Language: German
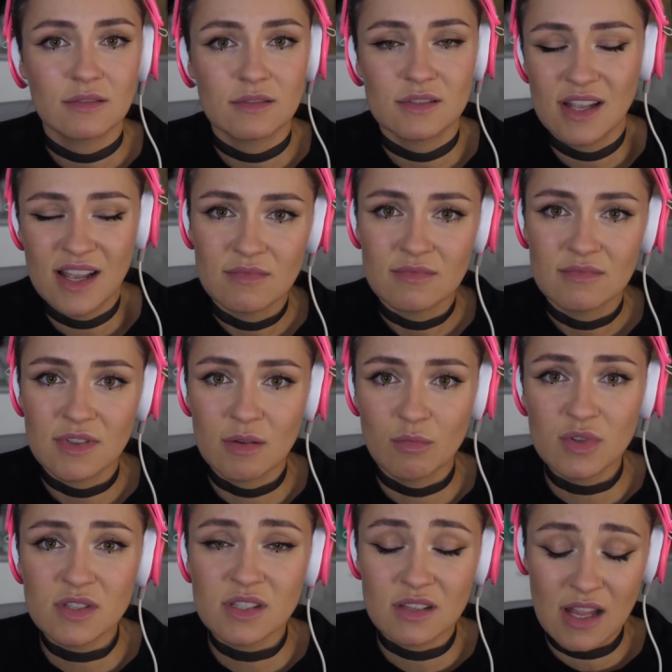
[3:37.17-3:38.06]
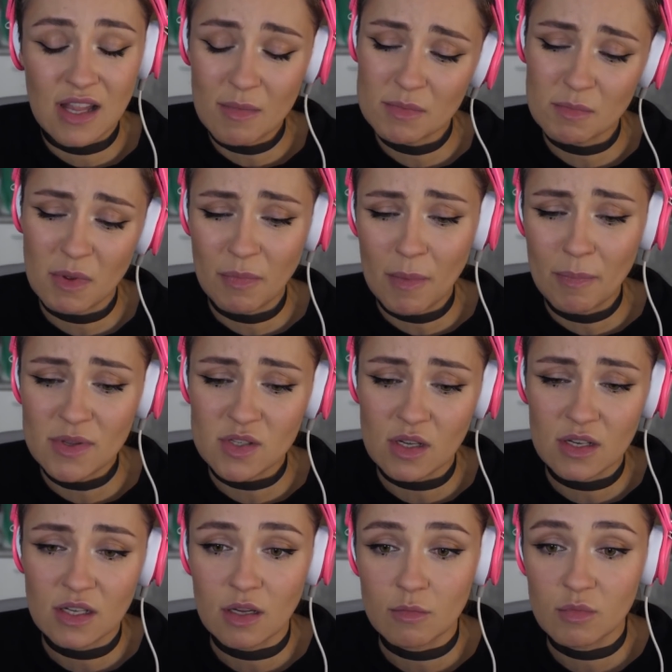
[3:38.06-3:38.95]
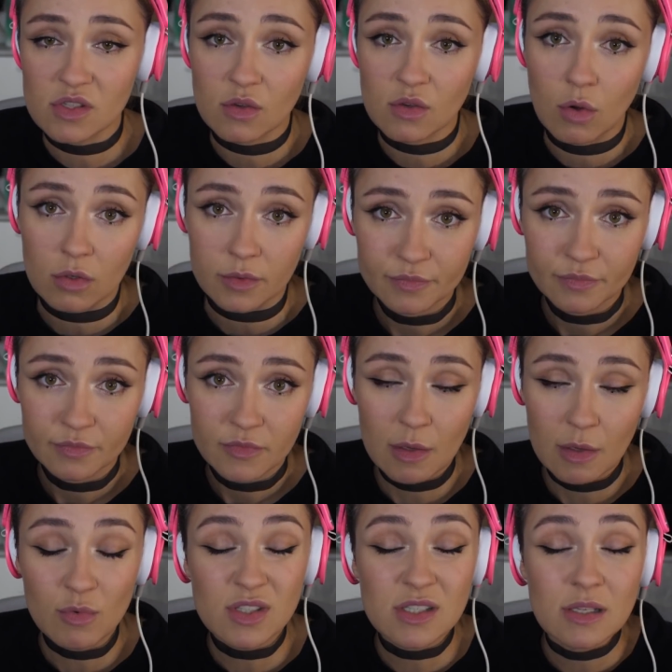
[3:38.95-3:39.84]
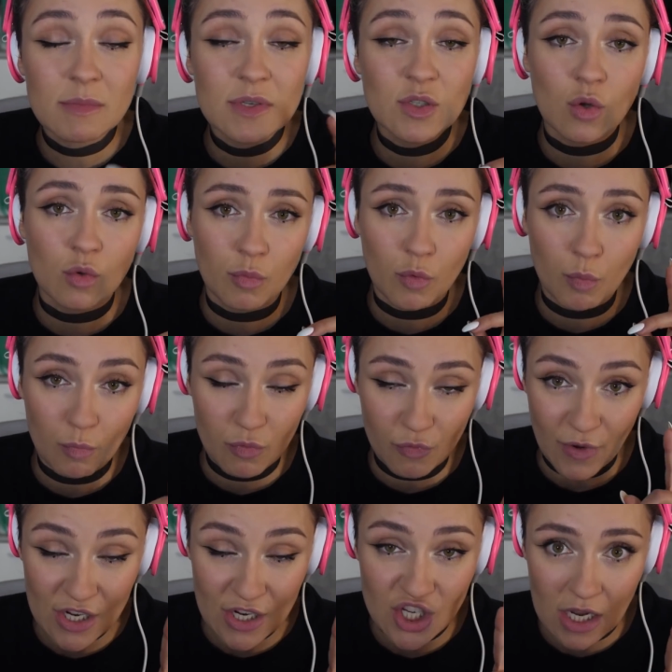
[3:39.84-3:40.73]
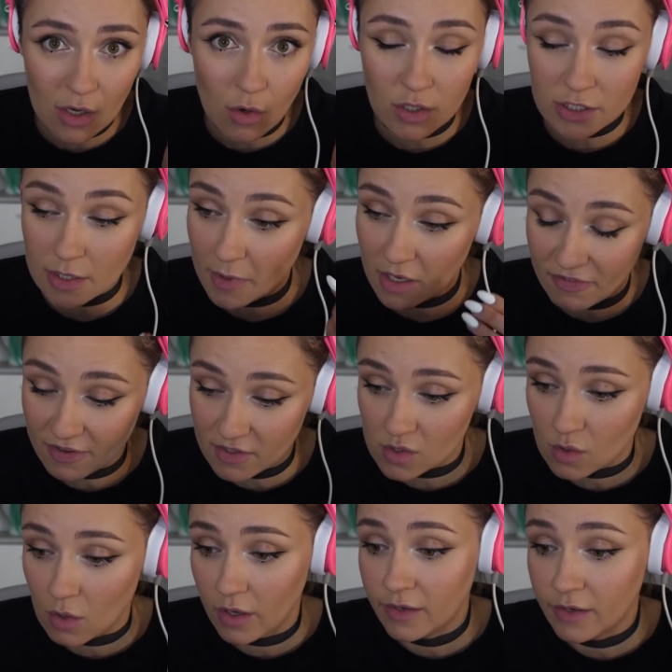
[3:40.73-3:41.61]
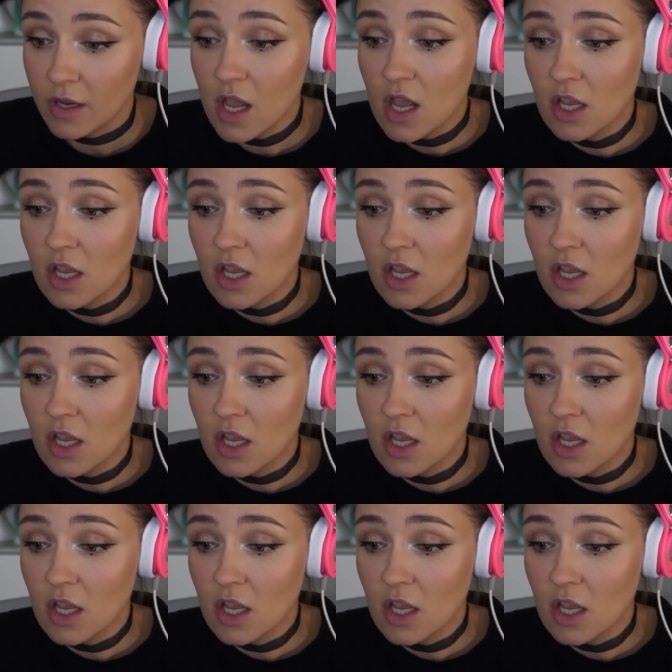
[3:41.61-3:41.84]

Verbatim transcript: Selten. Der musste, damals, mein Papa ist einer, der musste gucken. Der musste mich nur falsch angucken. Ich habe angefangen zu heulen.